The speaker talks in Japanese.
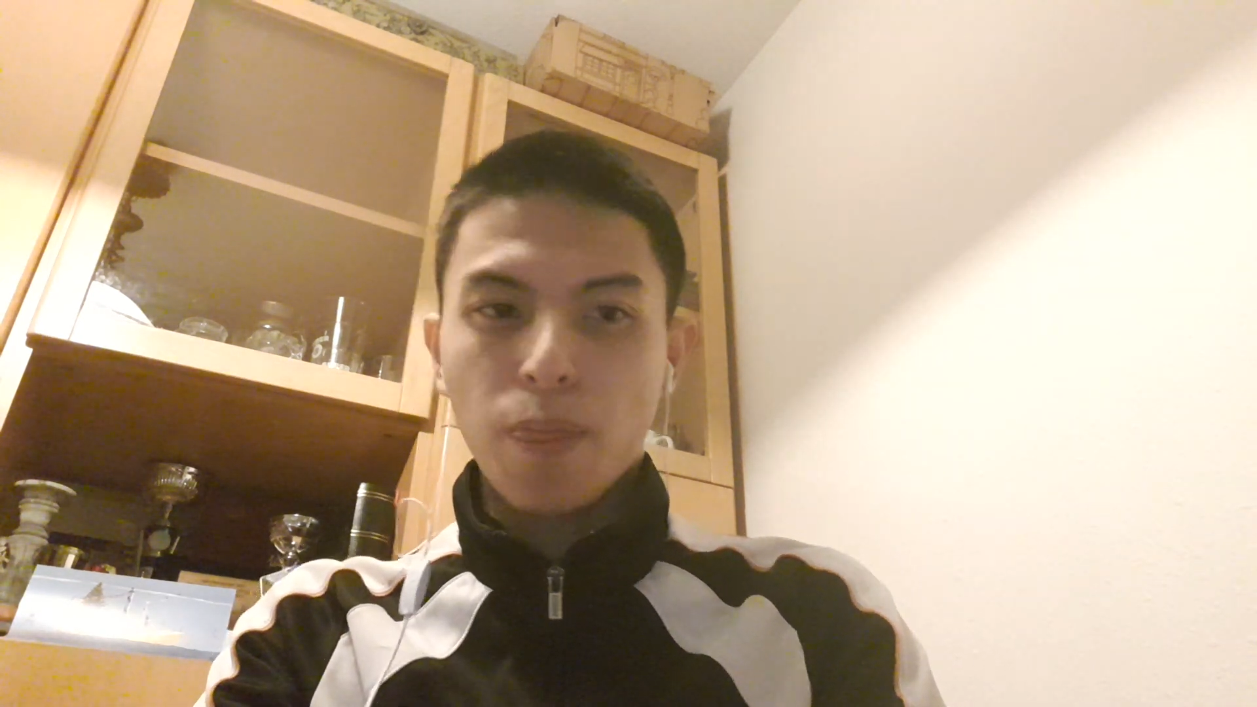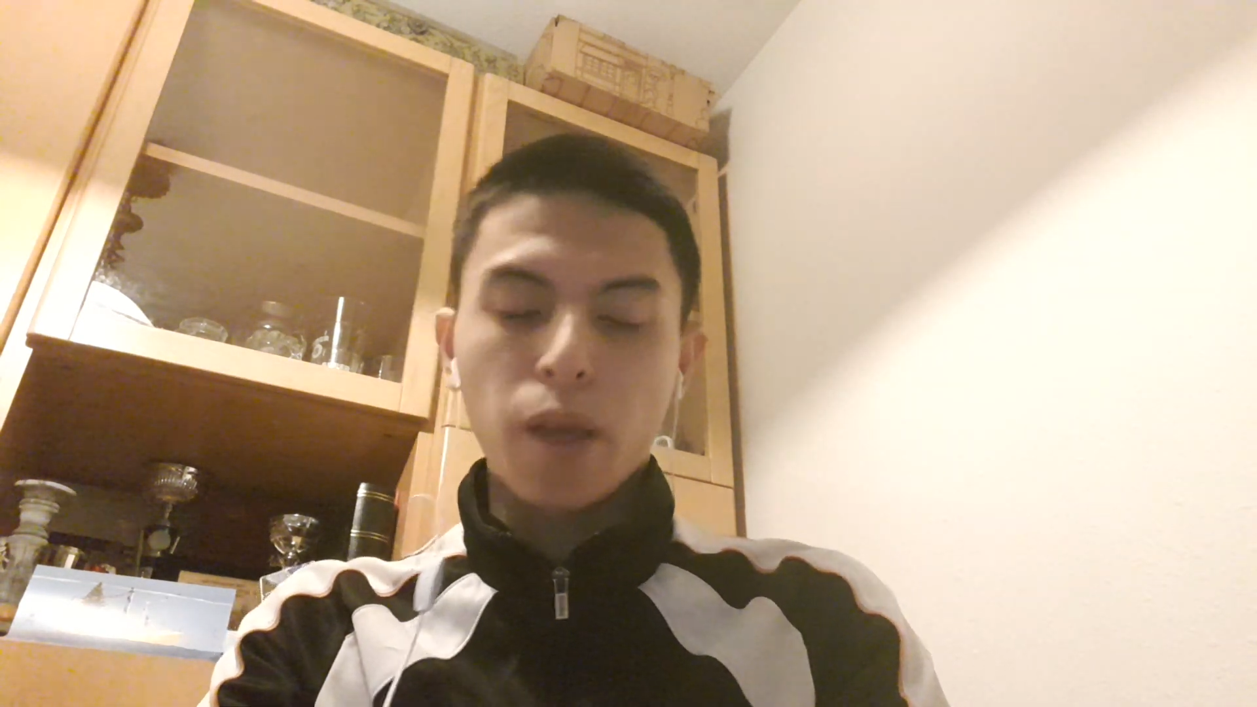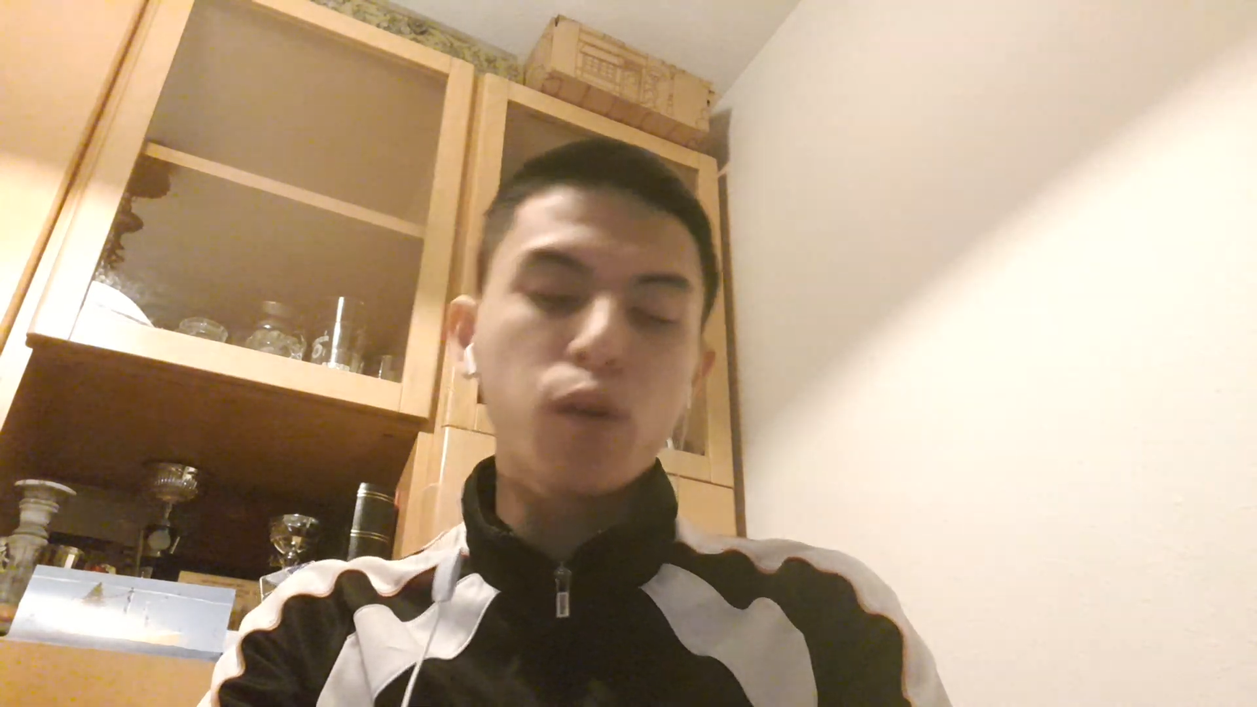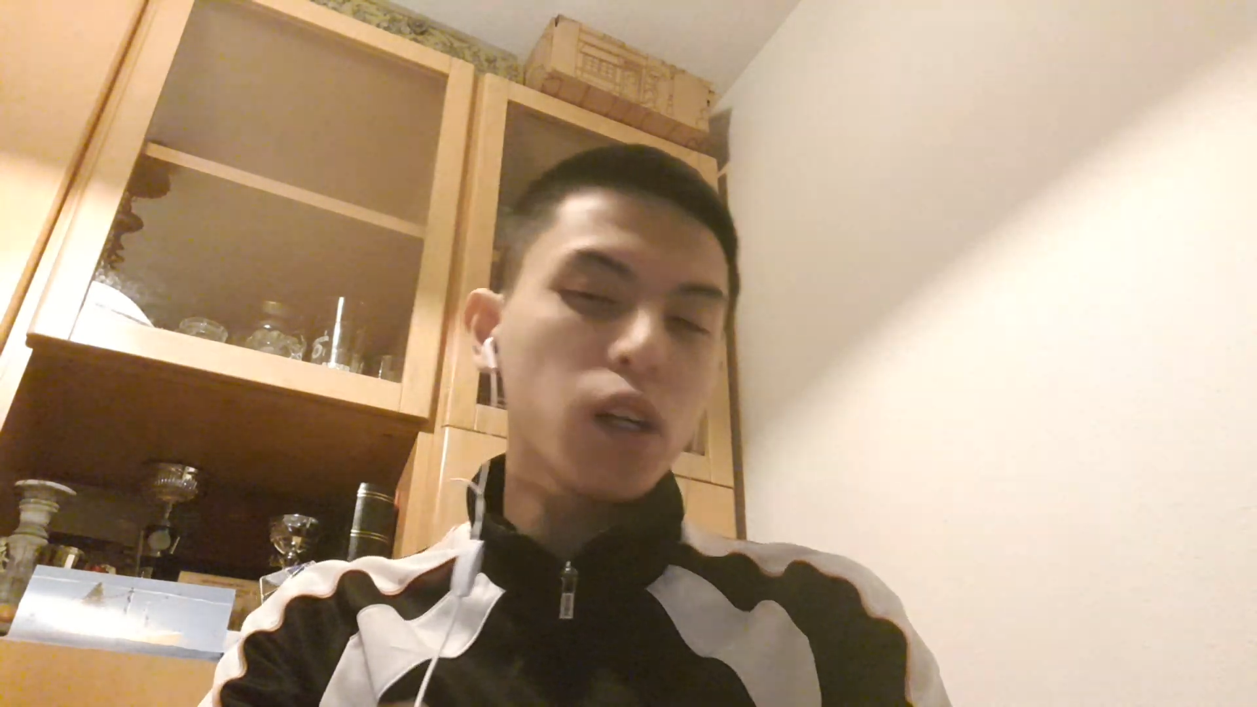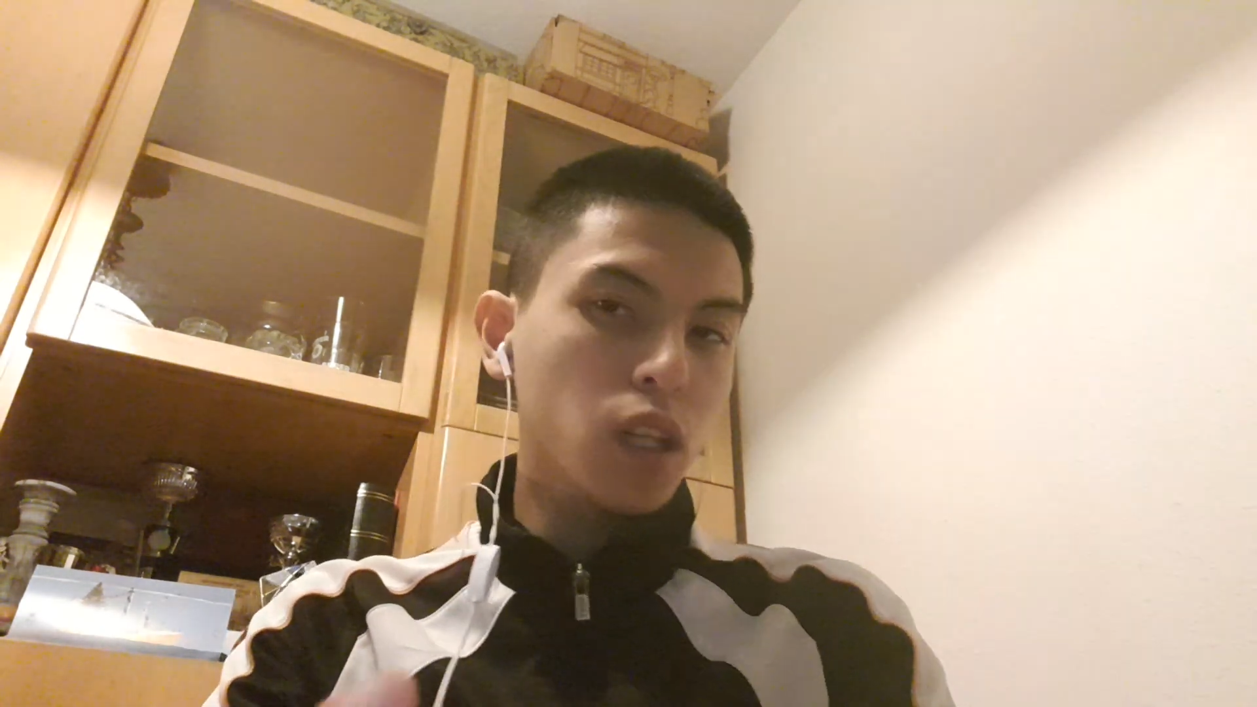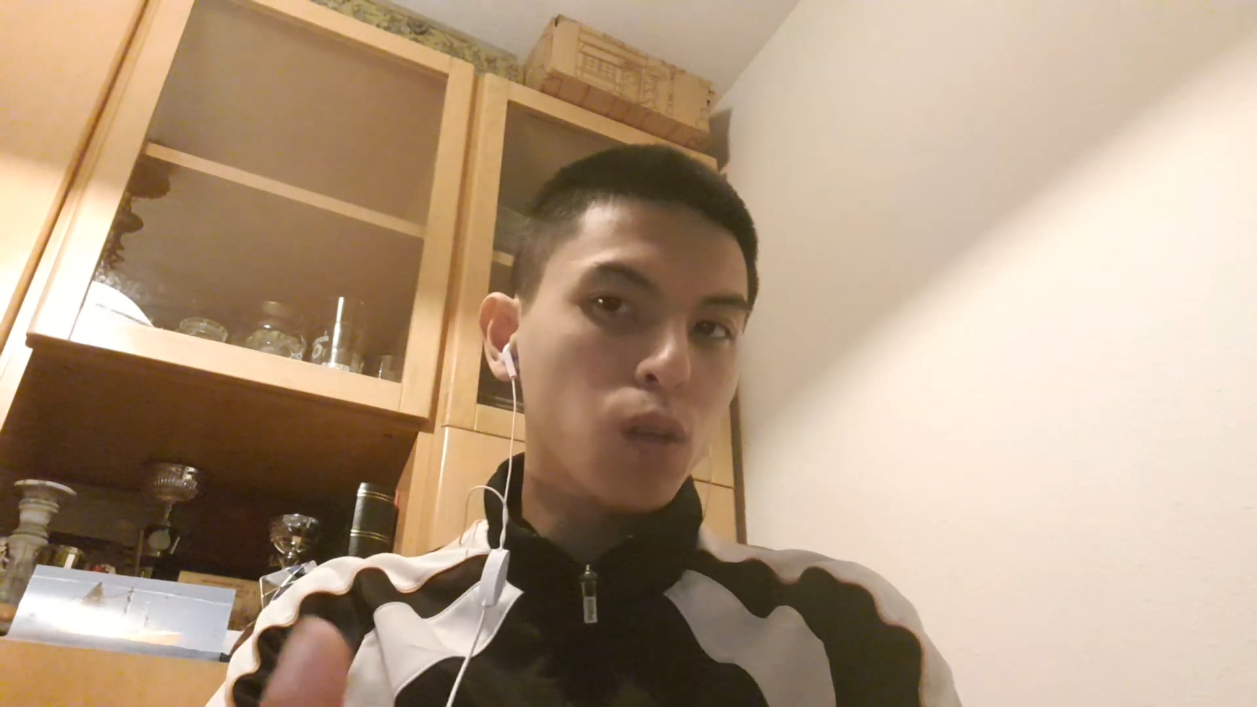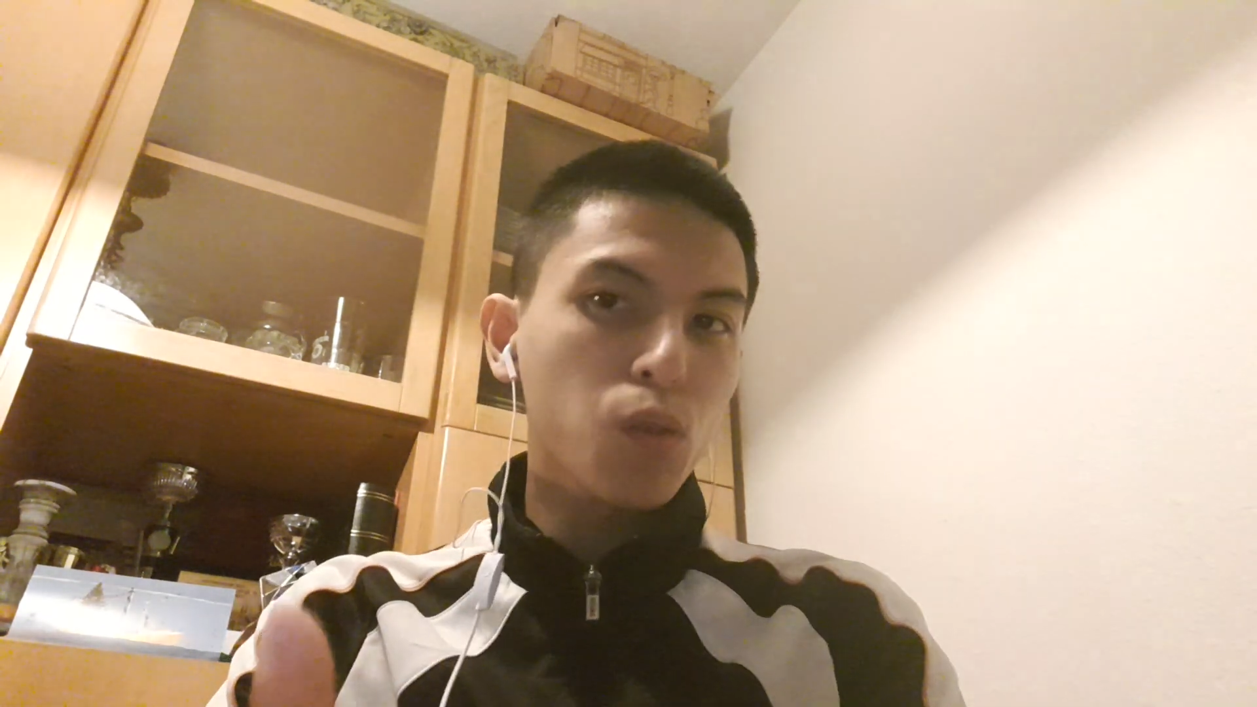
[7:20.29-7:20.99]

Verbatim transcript: で、僕はなる